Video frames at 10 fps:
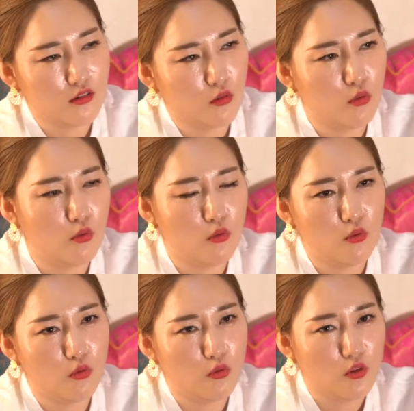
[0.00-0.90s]

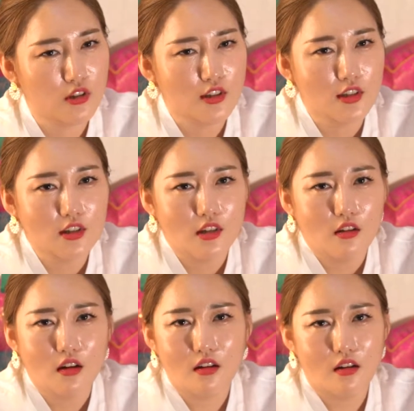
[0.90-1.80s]
음,
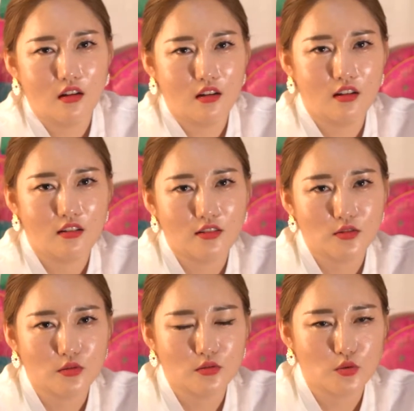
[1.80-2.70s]
아,
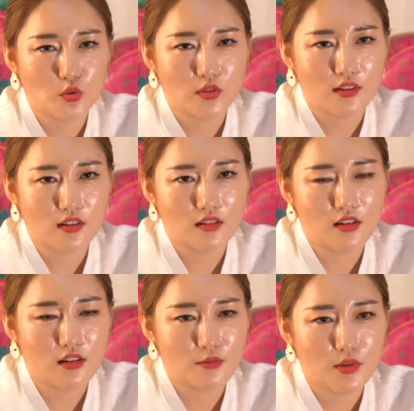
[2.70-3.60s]
조상
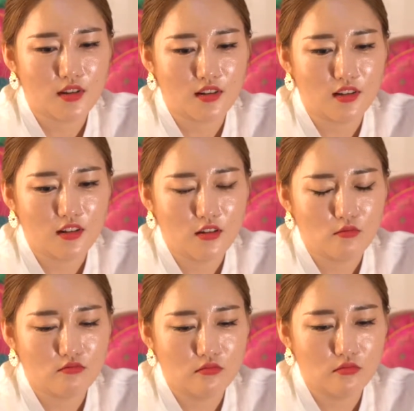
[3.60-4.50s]
간의 합의.
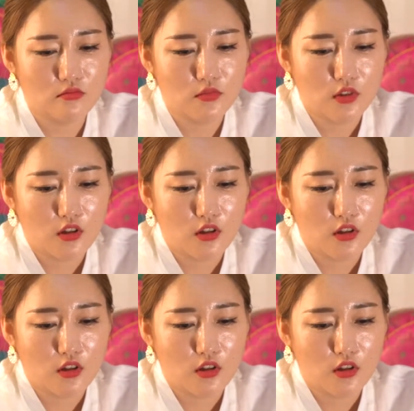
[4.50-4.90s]
음,